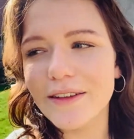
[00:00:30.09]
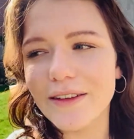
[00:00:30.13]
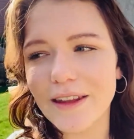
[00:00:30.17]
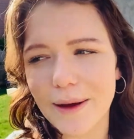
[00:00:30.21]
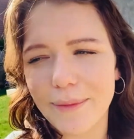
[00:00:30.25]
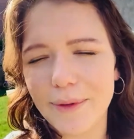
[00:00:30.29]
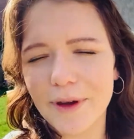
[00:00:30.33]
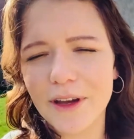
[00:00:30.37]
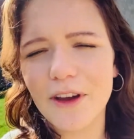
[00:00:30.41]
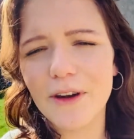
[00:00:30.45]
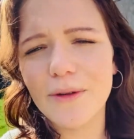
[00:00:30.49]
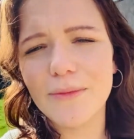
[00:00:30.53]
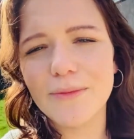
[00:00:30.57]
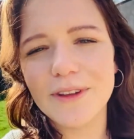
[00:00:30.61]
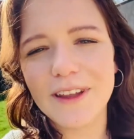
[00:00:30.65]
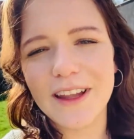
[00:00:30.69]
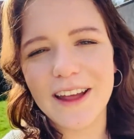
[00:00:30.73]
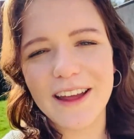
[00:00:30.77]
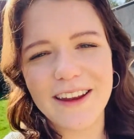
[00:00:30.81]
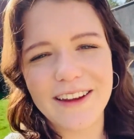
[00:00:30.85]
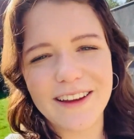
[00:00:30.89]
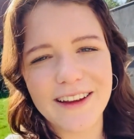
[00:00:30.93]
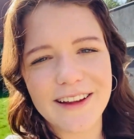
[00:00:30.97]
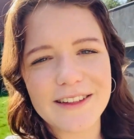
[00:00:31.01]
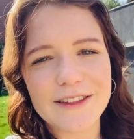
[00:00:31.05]
Dabei kommt
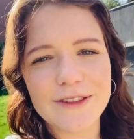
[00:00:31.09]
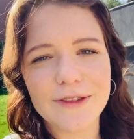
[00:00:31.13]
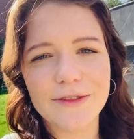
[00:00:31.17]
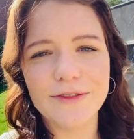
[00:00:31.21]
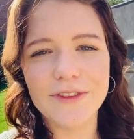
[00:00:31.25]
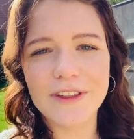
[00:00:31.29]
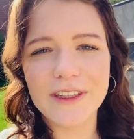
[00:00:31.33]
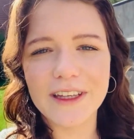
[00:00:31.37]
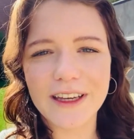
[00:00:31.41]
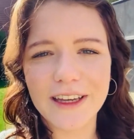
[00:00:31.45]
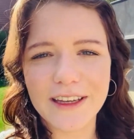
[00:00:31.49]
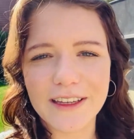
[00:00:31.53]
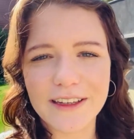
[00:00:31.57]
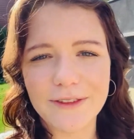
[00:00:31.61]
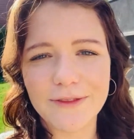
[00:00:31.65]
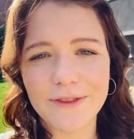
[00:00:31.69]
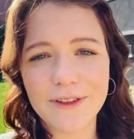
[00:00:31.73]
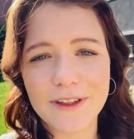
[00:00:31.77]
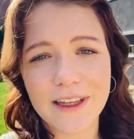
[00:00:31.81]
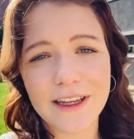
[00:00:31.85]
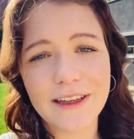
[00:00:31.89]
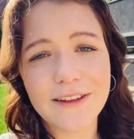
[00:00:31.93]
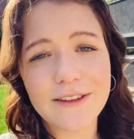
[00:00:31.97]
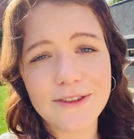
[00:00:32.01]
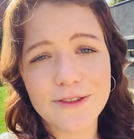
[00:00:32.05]
leider ganz oft die
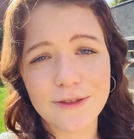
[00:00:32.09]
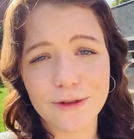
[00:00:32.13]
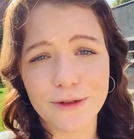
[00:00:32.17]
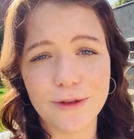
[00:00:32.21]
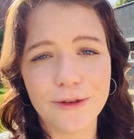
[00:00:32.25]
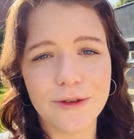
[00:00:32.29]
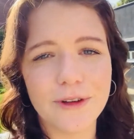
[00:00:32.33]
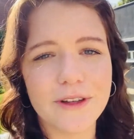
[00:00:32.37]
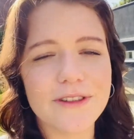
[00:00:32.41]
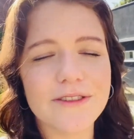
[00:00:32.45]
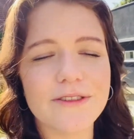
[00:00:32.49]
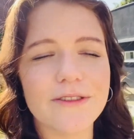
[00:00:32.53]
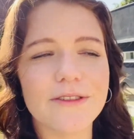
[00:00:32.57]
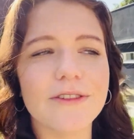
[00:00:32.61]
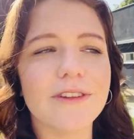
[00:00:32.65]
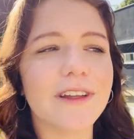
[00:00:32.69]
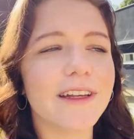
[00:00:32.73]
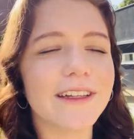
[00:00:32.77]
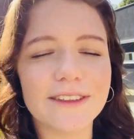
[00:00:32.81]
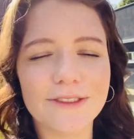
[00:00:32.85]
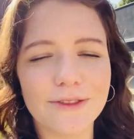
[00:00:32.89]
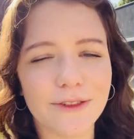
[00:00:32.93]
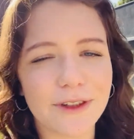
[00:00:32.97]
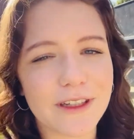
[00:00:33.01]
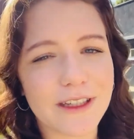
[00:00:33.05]
Kreativität zu kurz und
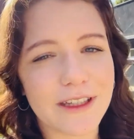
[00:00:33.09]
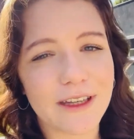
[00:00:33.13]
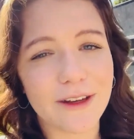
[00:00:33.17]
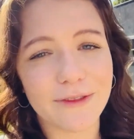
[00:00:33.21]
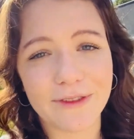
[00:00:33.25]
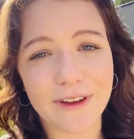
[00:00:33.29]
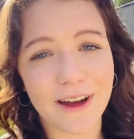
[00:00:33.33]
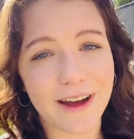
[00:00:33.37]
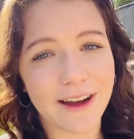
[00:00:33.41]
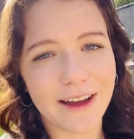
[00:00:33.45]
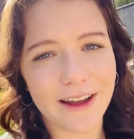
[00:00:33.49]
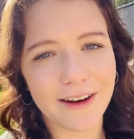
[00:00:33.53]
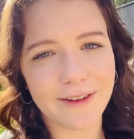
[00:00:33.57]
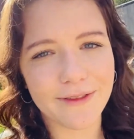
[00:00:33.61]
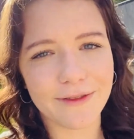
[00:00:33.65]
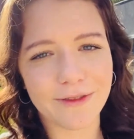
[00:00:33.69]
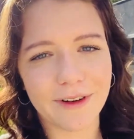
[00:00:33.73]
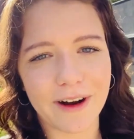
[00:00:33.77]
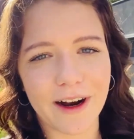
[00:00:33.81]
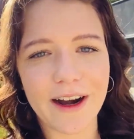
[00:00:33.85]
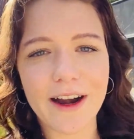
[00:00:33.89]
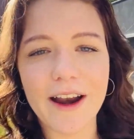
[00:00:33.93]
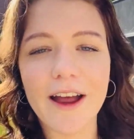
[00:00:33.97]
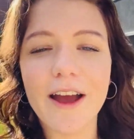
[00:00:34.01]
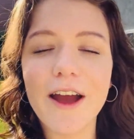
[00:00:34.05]
das wollte ich auf gar keinen
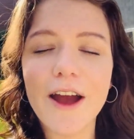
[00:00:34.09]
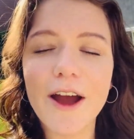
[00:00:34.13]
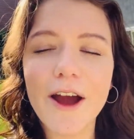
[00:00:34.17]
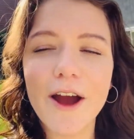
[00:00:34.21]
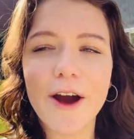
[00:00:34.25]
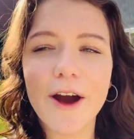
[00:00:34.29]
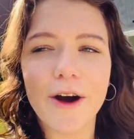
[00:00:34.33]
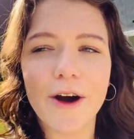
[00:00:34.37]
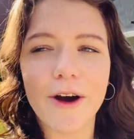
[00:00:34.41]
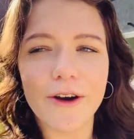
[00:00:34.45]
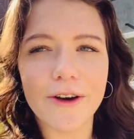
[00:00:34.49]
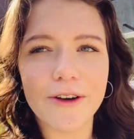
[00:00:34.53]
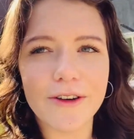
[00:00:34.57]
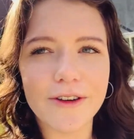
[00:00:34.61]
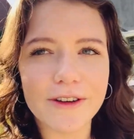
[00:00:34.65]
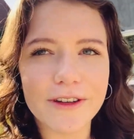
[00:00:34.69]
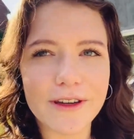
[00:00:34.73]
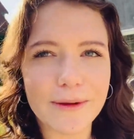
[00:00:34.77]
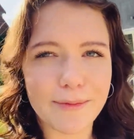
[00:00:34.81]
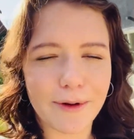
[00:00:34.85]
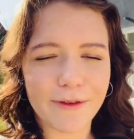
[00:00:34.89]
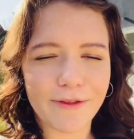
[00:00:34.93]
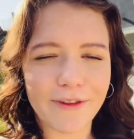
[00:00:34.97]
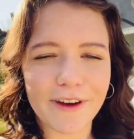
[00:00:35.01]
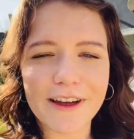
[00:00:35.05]
Fall. Und
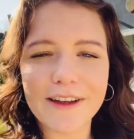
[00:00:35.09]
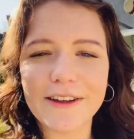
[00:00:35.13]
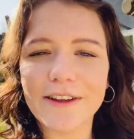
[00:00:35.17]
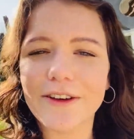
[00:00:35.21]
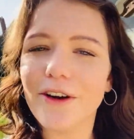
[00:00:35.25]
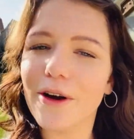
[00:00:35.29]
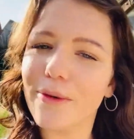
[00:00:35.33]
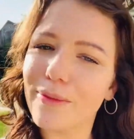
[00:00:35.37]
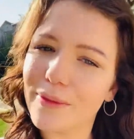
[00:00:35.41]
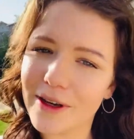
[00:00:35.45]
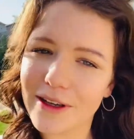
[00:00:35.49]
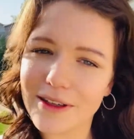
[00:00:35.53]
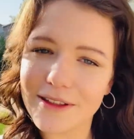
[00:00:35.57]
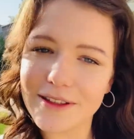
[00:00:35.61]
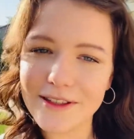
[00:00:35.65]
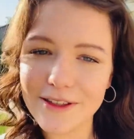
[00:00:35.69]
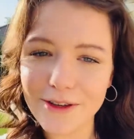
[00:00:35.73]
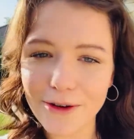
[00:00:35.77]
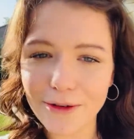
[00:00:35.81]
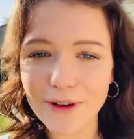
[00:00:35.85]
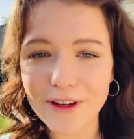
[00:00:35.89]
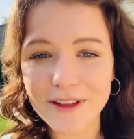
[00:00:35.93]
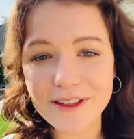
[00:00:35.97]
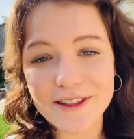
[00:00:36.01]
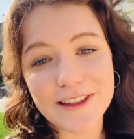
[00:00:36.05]
die perfekte
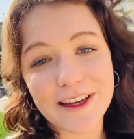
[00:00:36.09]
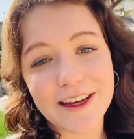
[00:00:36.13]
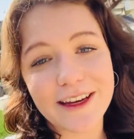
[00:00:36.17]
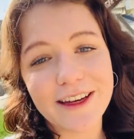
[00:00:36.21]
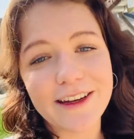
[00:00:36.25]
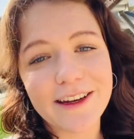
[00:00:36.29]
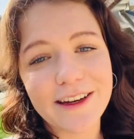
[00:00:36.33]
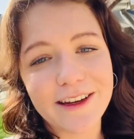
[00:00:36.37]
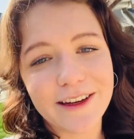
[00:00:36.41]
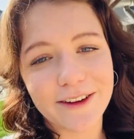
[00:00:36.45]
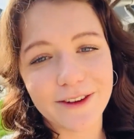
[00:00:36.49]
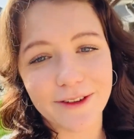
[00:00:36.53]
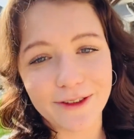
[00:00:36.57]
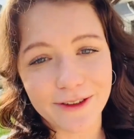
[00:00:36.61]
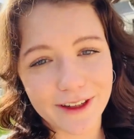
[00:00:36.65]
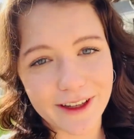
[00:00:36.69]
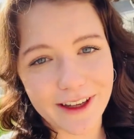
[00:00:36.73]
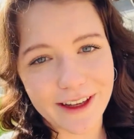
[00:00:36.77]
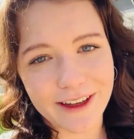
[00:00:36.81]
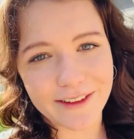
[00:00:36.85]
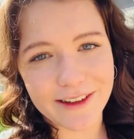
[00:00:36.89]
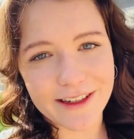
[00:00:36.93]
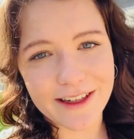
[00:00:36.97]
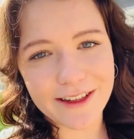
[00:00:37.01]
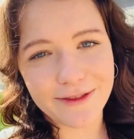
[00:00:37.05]
Kombination aus Technik und
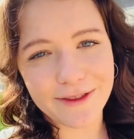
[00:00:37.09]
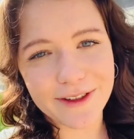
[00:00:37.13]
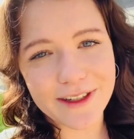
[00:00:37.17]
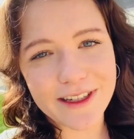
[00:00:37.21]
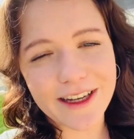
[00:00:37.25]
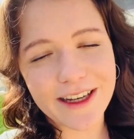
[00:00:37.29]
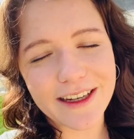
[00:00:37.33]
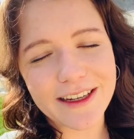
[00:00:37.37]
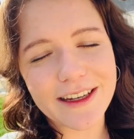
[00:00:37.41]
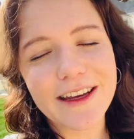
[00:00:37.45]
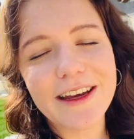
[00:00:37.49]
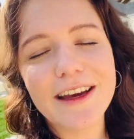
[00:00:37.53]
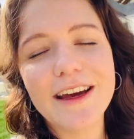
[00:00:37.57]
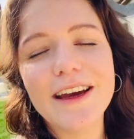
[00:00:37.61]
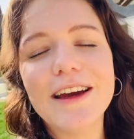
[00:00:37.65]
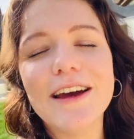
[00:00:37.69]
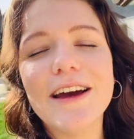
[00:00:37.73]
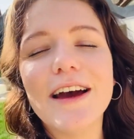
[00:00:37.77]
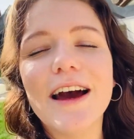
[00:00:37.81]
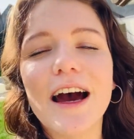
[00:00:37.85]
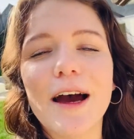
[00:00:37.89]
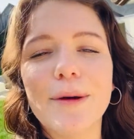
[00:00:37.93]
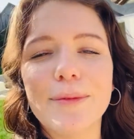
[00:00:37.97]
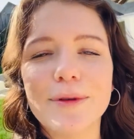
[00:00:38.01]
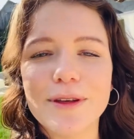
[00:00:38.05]
Kreativität
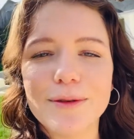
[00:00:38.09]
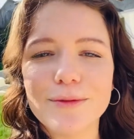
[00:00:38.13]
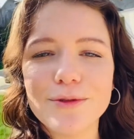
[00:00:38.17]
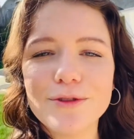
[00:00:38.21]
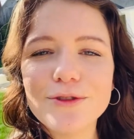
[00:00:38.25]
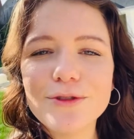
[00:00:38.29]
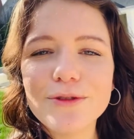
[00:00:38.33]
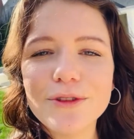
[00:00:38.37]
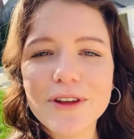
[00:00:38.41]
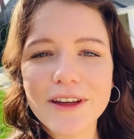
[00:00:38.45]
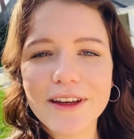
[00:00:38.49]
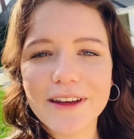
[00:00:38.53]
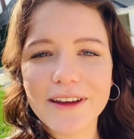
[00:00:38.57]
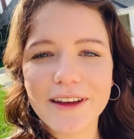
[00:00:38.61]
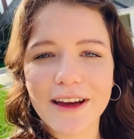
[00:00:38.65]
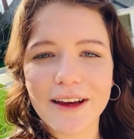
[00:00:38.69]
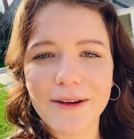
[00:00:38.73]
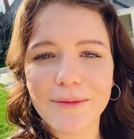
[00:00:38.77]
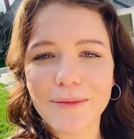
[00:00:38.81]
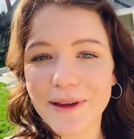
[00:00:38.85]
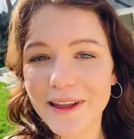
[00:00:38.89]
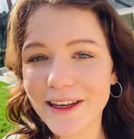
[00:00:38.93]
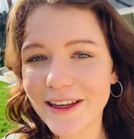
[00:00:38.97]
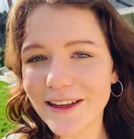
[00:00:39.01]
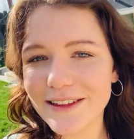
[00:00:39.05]
habe ich im
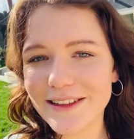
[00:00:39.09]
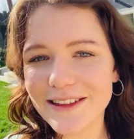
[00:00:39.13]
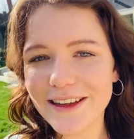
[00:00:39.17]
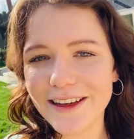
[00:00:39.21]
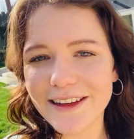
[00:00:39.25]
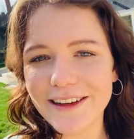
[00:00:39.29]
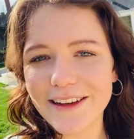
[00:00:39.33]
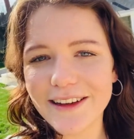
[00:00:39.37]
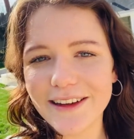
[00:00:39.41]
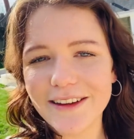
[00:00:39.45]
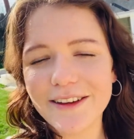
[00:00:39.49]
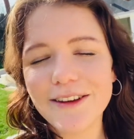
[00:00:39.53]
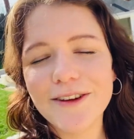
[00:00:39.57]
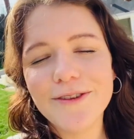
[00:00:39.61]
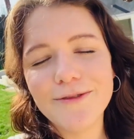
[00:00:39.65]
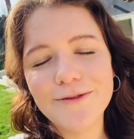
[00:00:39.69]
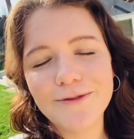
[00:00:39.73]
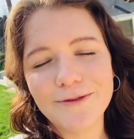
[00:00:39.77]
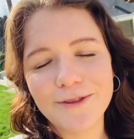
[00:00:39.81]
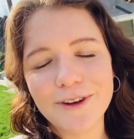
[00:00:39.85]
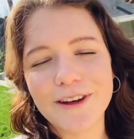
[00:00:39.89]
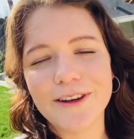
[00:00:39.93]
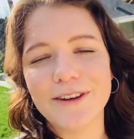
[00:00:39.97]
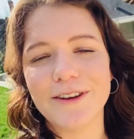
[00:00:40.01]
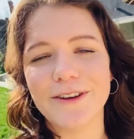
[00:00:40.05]
Studiengang Medientechnik
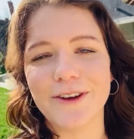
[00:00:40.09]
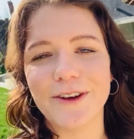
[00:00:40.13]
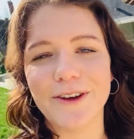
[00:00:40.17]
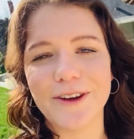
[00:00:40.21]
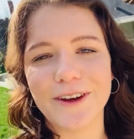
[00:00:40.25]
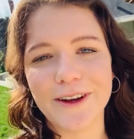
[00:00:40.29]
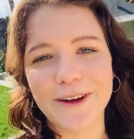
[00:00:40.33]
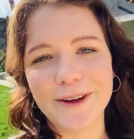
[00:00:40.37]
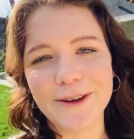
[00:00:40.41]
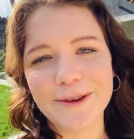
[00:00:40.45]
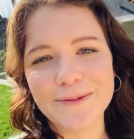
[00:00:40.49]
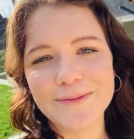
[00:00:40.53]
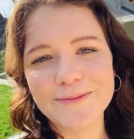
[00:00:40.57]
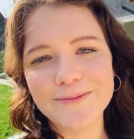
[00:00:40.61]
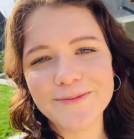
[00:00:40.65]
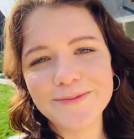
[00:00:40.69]
finden können.